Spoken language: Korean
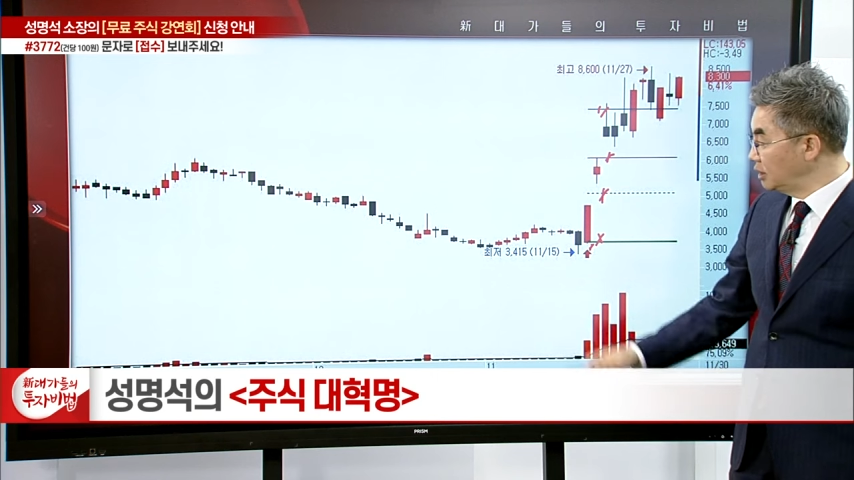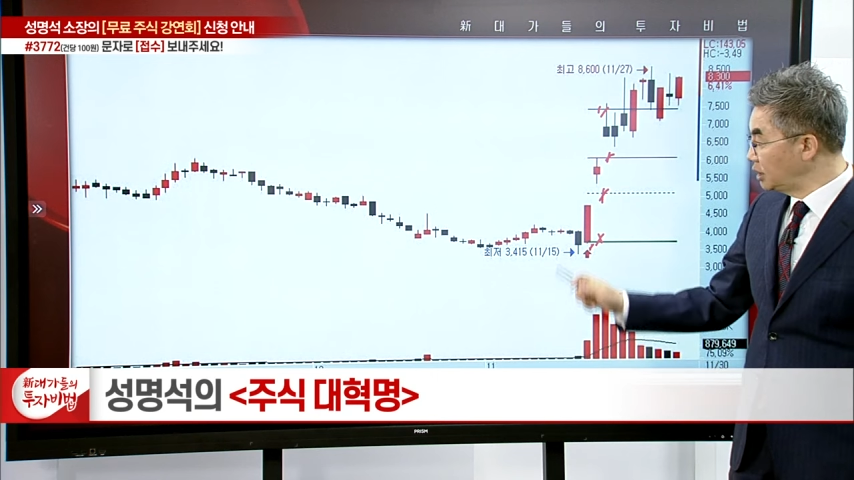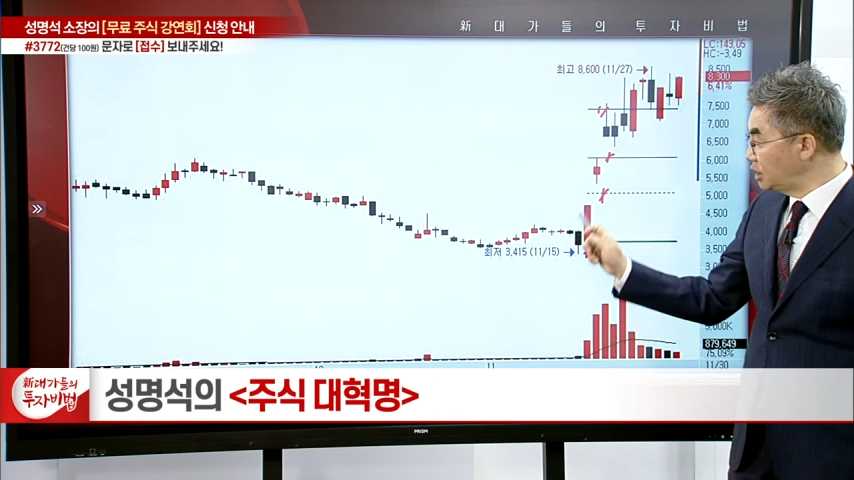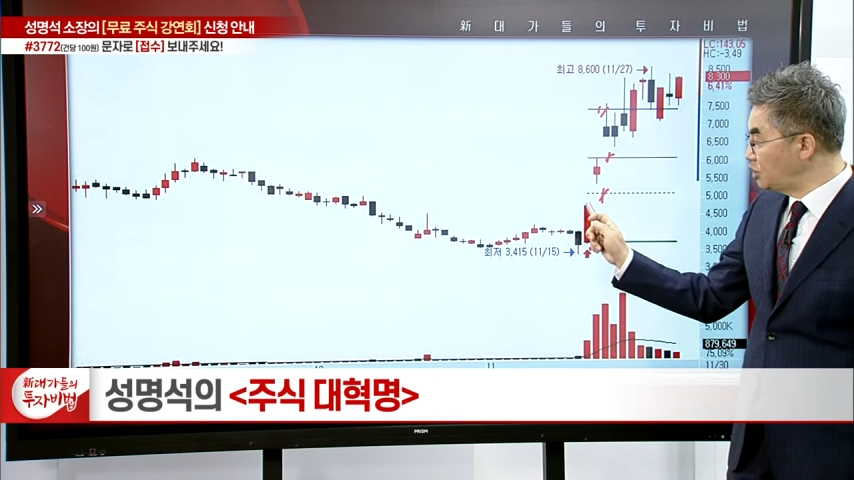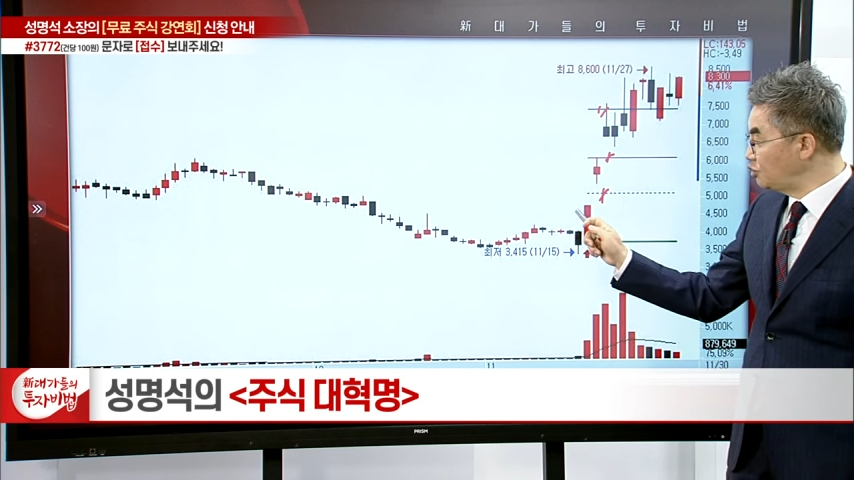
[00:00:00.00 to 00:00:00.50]

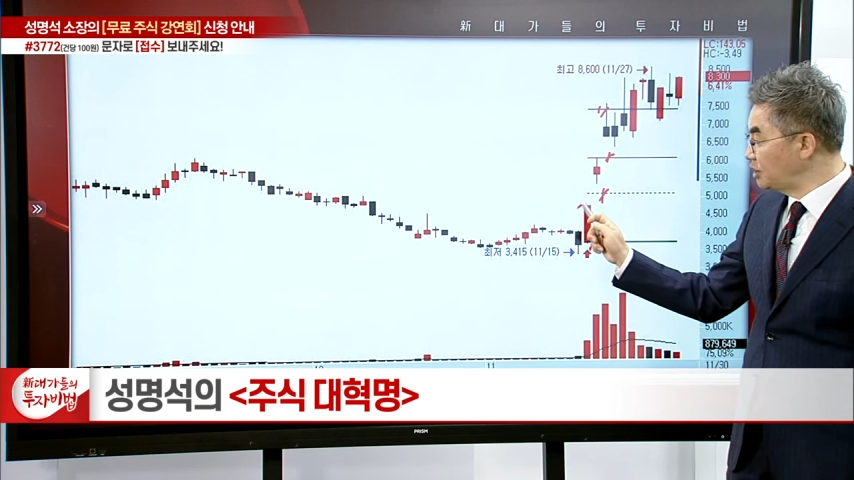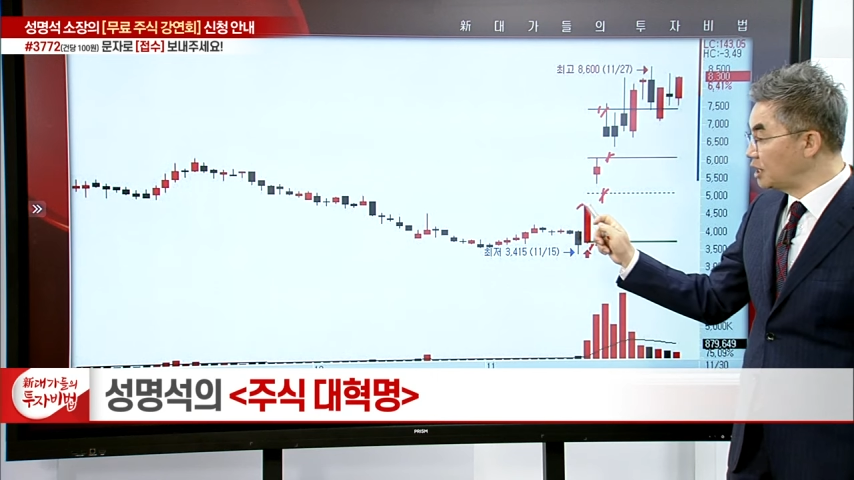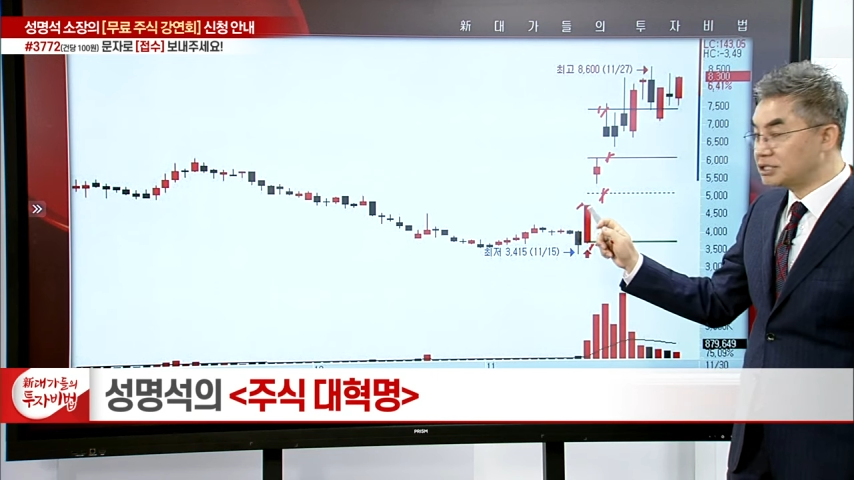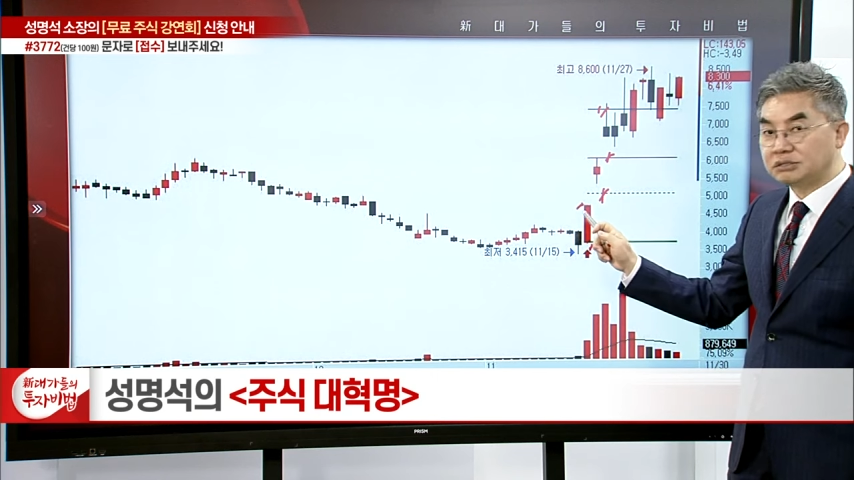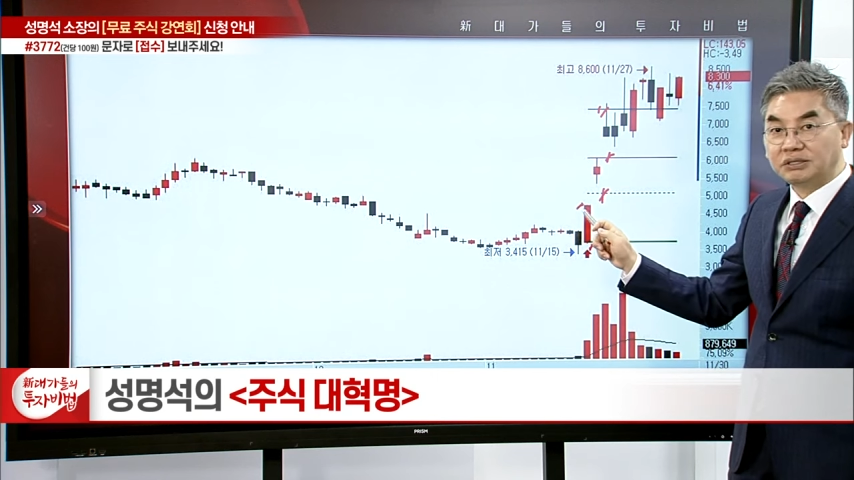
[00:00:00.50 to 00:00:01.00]
기준이
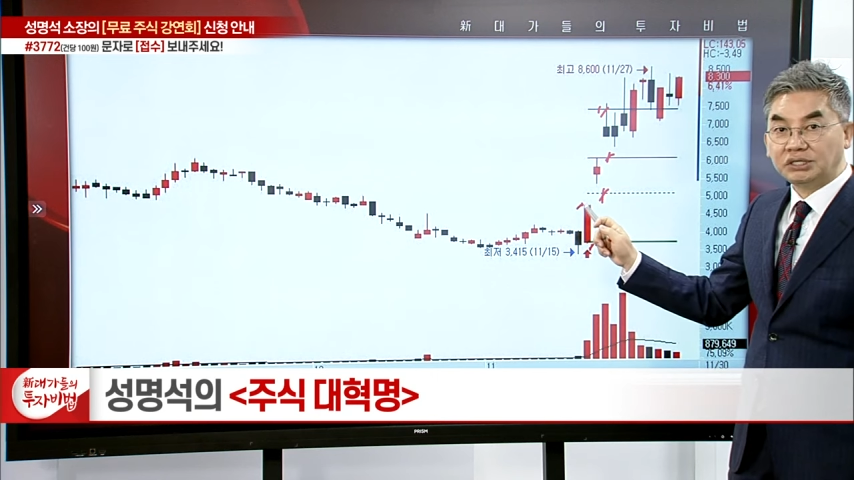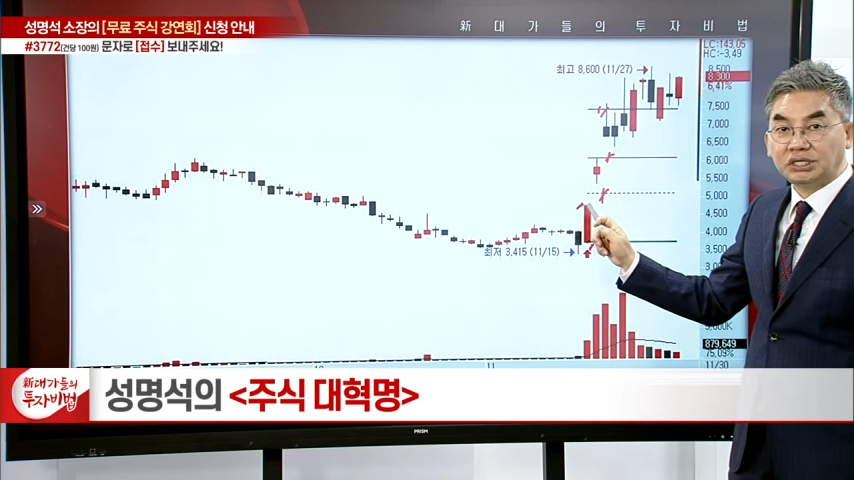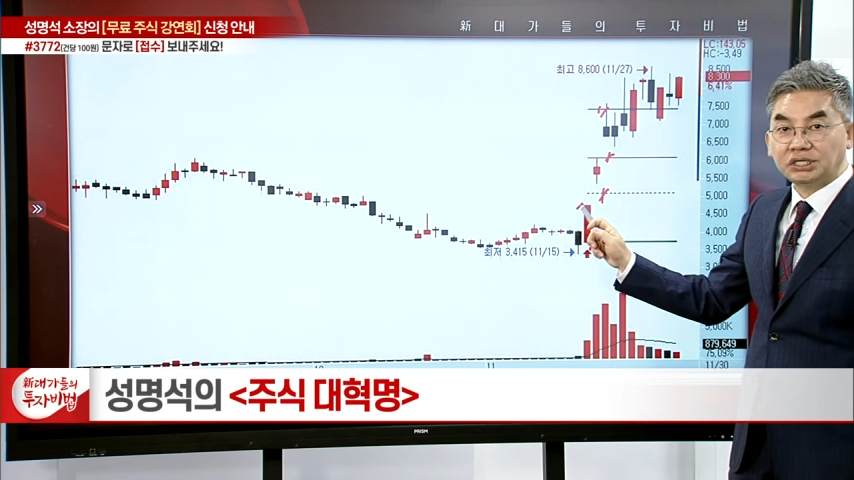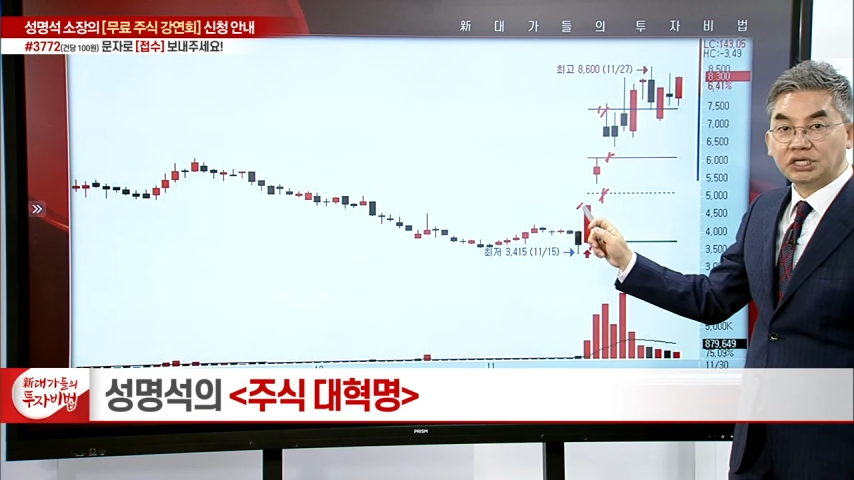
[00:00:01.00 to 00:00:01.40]
됐으면 이